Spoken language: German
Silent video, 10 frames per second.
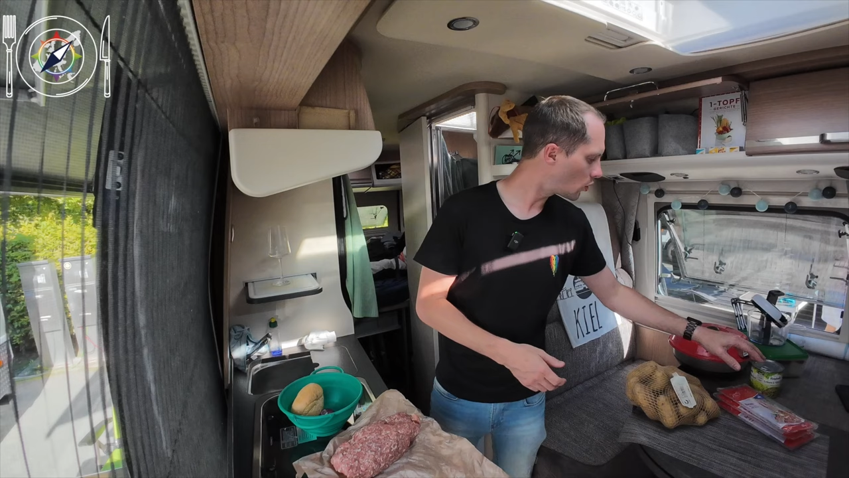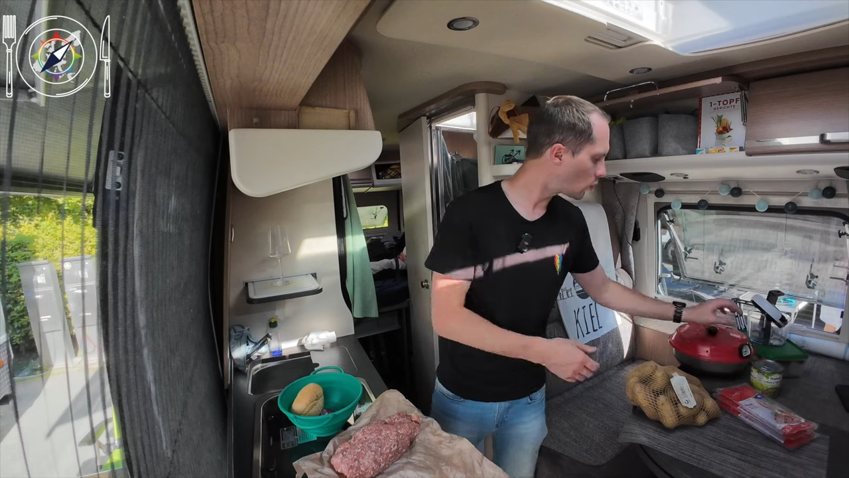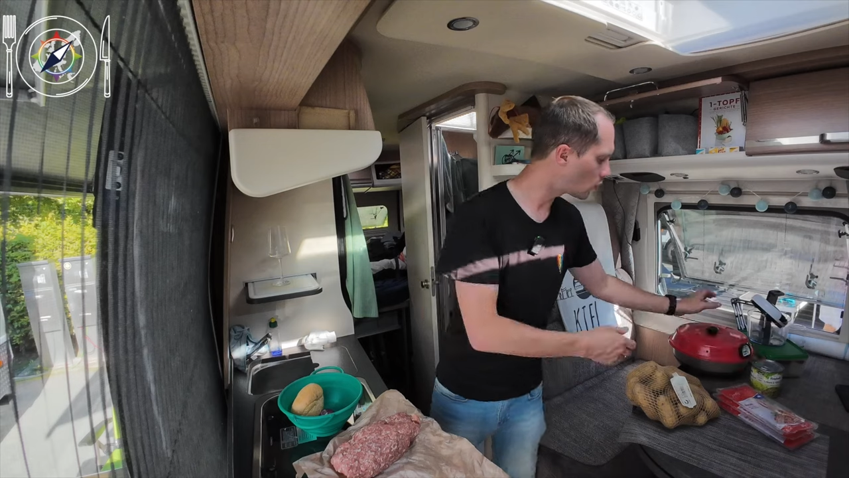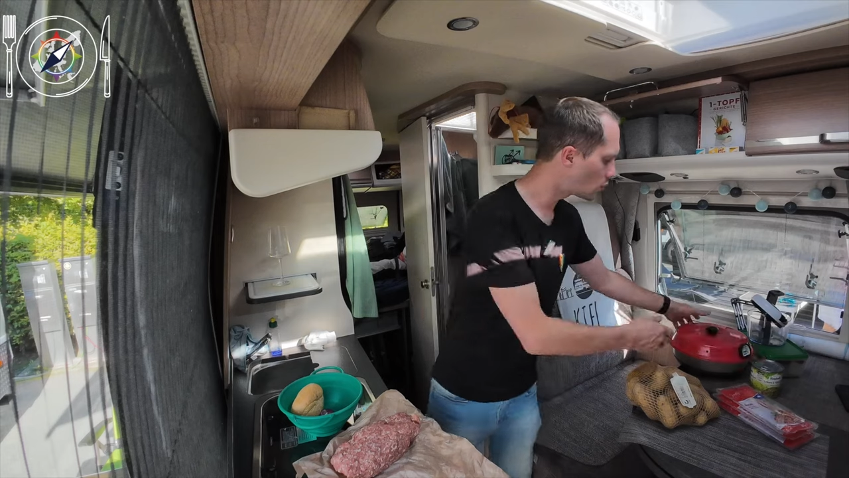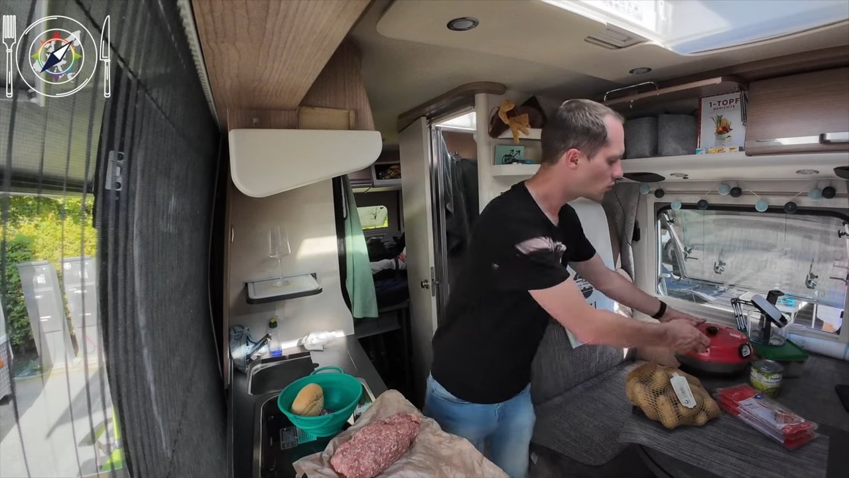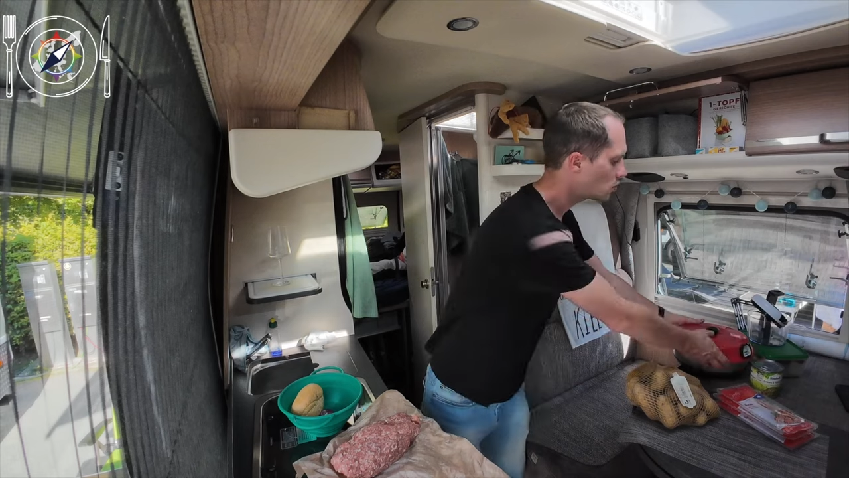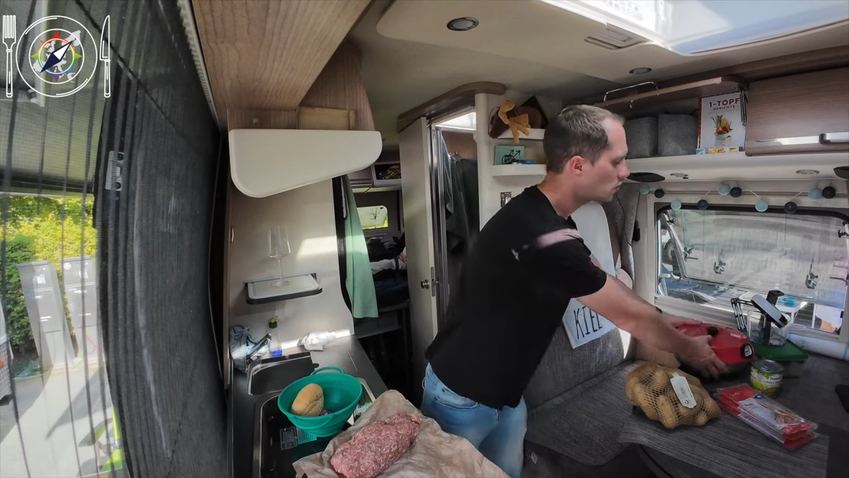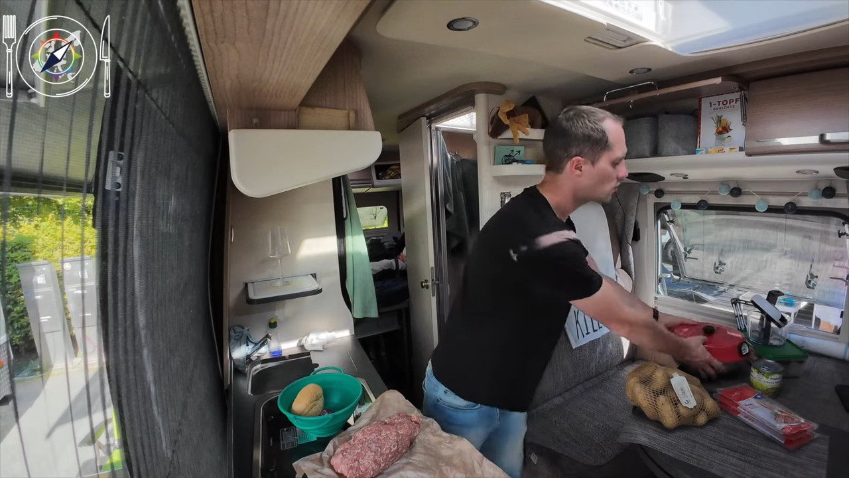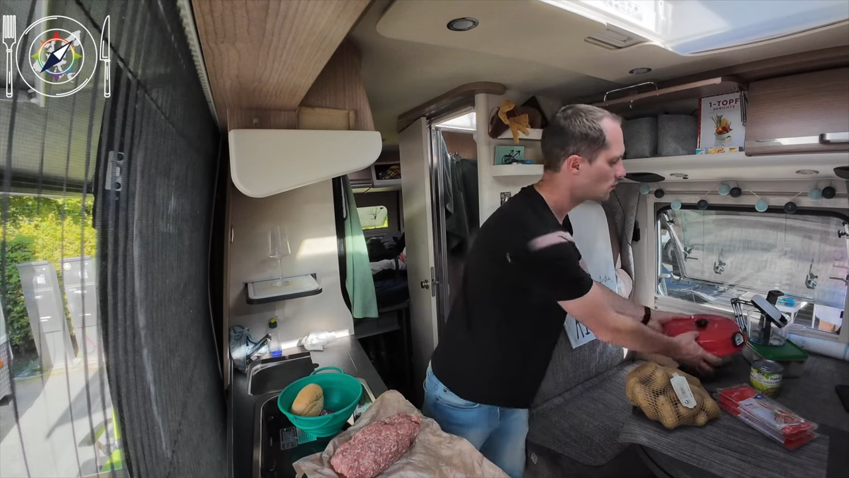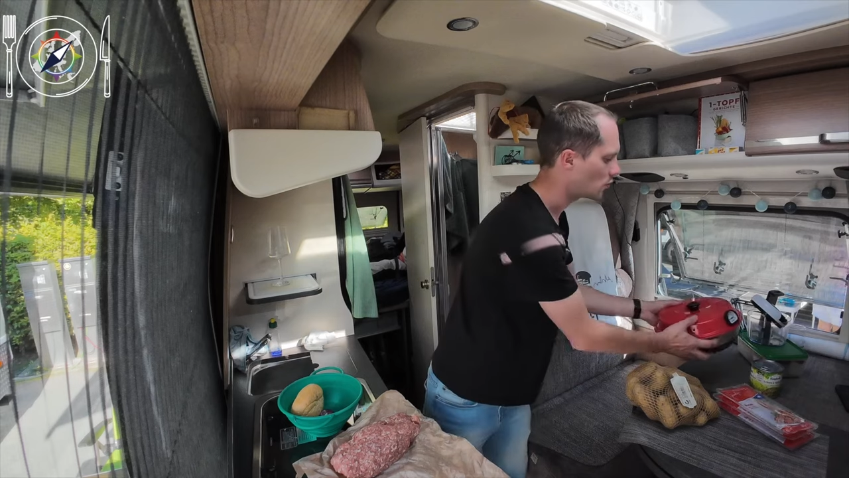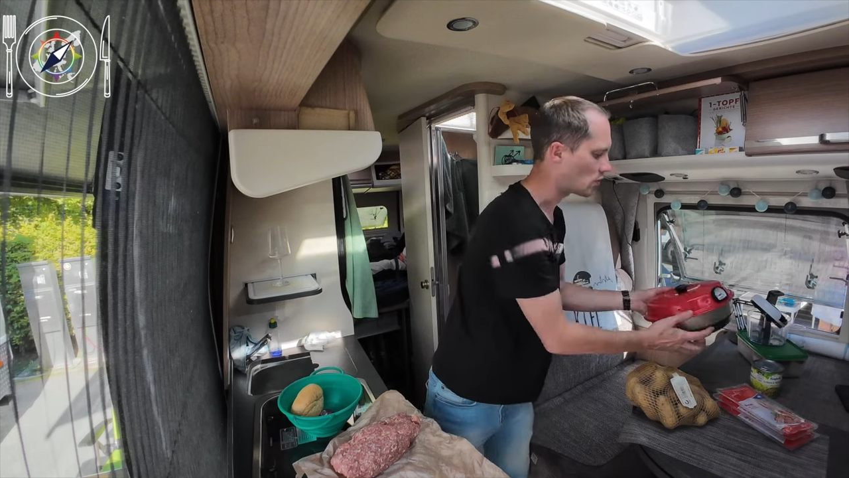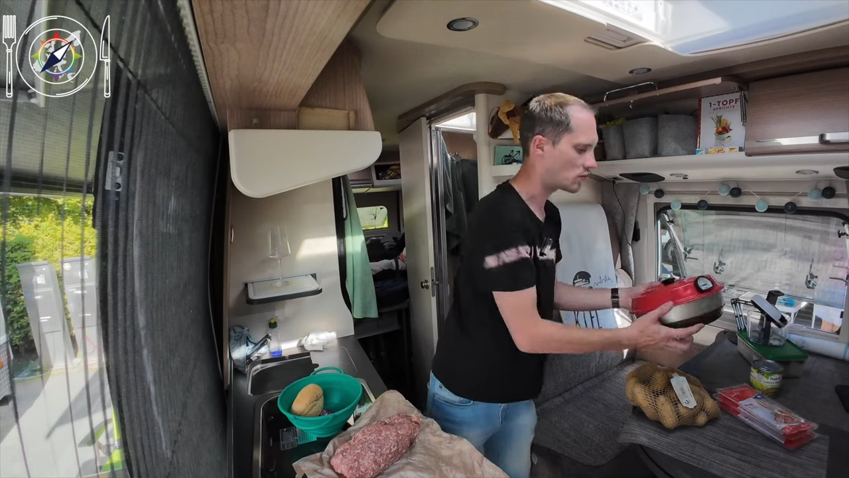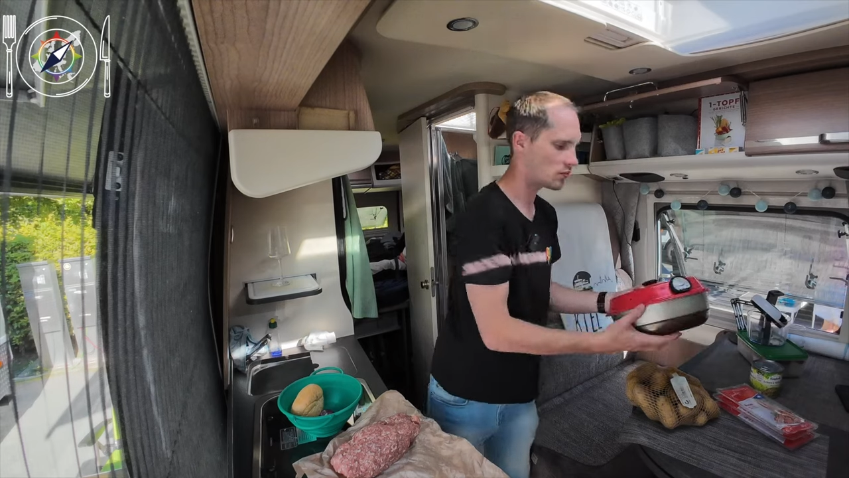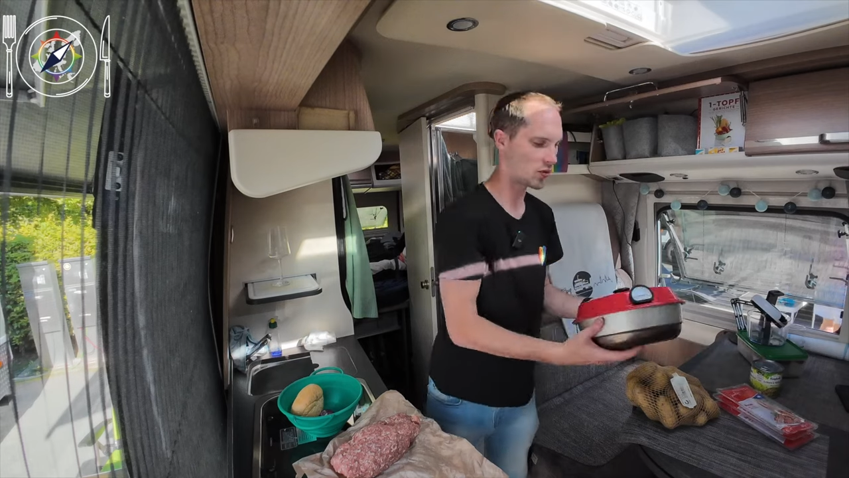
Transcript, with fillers: Und ähm, ja, im